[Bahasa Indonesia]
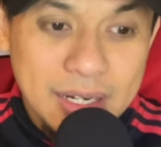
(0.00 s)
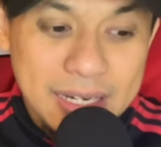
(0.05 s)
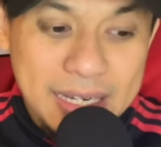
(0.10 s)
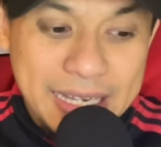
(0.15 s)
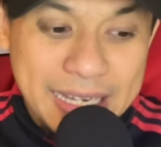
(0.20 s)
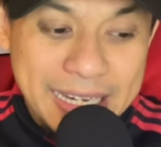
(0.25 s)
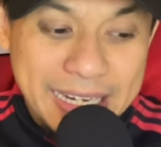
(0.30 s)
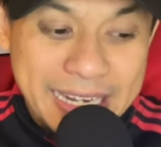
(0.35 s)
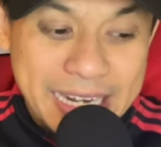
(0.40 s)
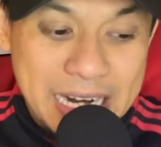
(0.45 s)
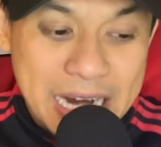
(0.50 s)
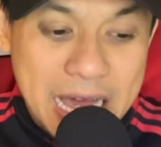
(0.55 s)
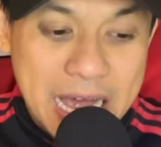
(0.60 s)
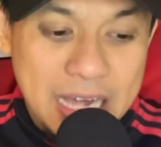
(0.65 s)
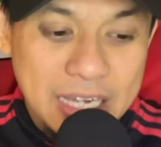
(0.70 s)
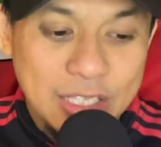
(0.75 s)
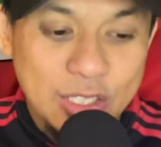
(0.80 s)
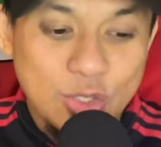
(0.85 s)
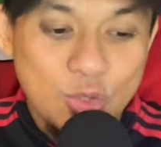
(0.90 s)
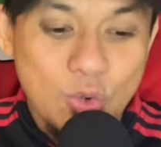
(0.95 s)
inilah
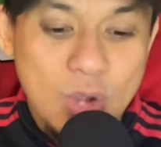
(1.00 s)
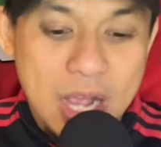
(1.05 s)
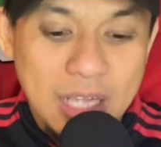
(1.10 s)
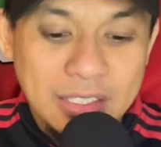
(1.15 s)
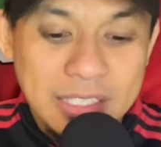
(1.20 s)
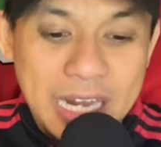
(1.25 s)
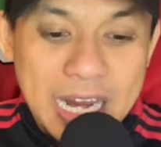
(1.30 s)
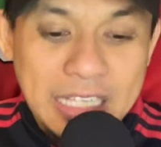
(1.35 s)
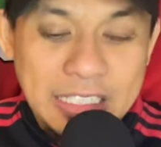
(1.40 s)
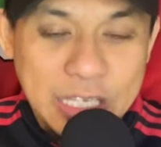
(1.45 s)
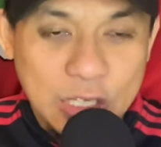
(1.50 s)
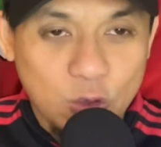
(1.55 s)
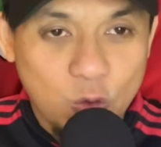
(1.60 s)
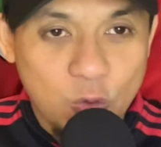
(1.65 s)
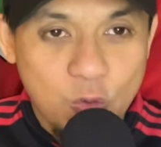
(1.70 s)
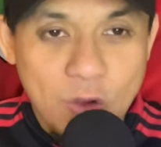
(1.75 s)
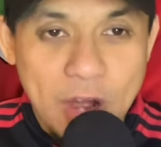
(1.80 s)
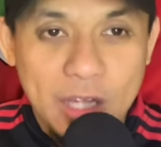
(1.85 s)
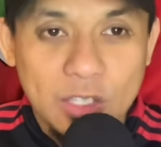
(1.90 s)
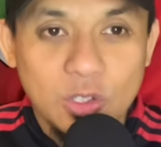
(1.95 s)
juga salah satu
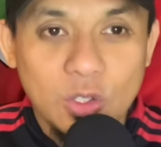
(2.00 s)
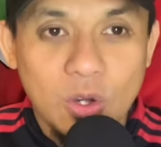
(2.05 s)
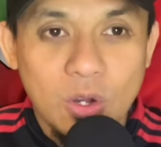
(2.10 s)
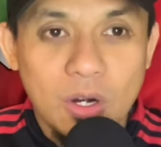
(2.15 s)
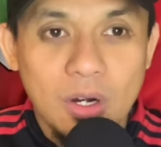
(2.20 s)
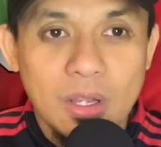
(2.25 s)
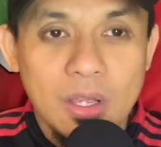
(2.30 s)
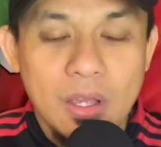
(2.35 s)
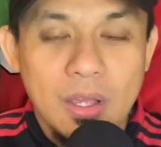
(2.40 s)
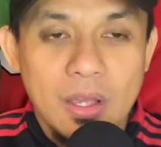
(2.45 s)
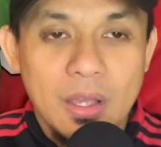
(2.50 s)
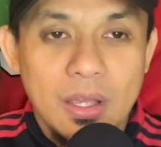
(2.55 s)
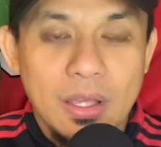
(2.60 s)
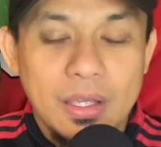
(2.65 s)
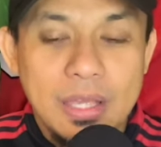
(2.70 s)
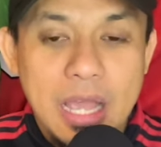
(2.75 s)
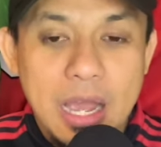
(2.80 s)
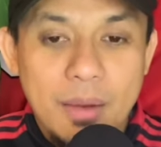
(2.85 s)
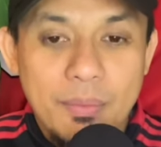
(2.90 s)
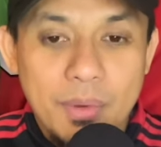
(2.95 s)
faktor
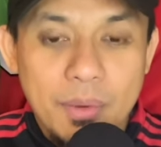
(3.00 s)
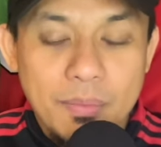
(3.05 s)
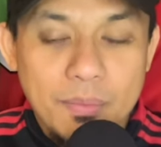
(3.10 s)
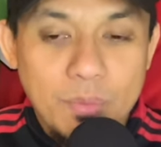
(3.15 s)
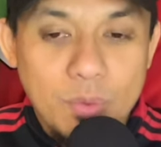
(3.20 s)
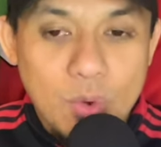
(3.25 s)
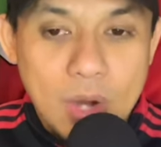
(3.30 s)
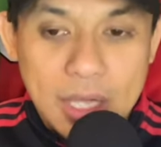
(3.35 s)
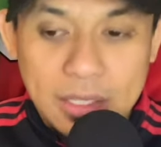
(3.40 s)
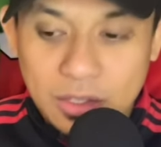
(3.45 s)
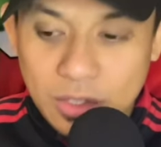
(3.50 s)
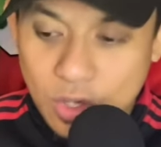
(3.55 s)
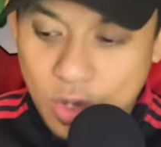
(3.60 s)
yang membuat